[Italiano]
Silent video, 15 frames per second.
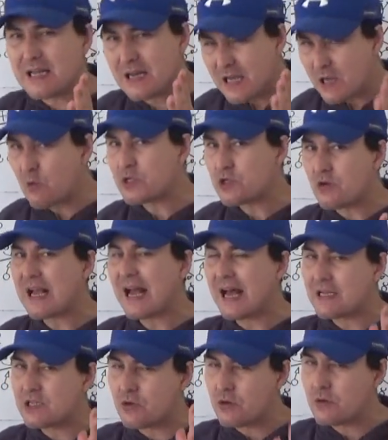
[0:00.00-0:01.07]
in questo
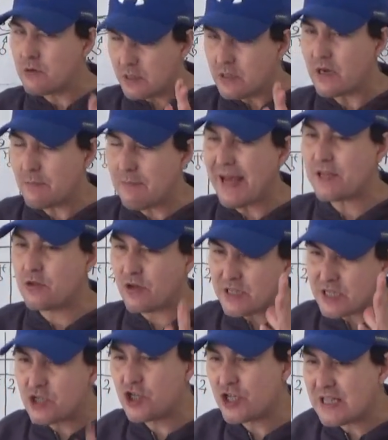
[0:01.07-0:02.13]
caso, ripeto, è
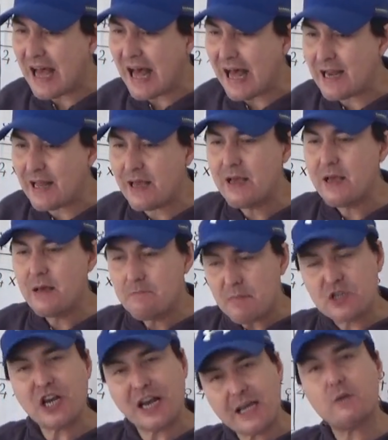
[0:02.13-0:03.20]
digitale, ma
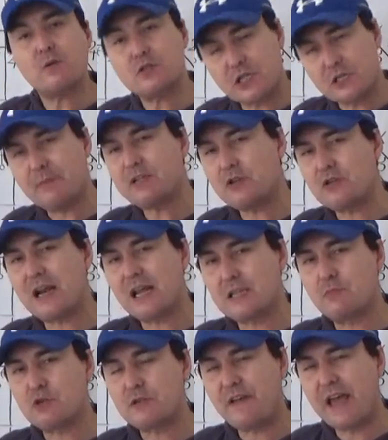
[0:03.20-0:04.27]
c'è anche questo aspetto
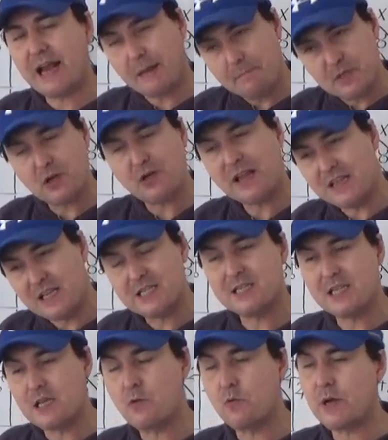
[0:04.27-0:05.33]
dell'atmosfera, bisogna
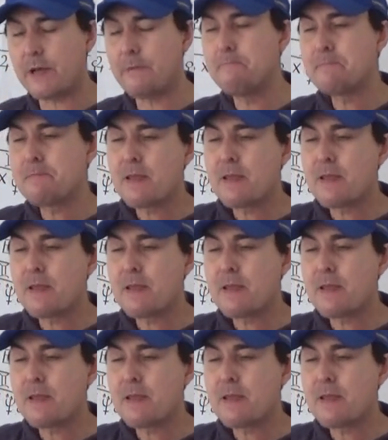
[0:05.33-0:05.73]
distinguere.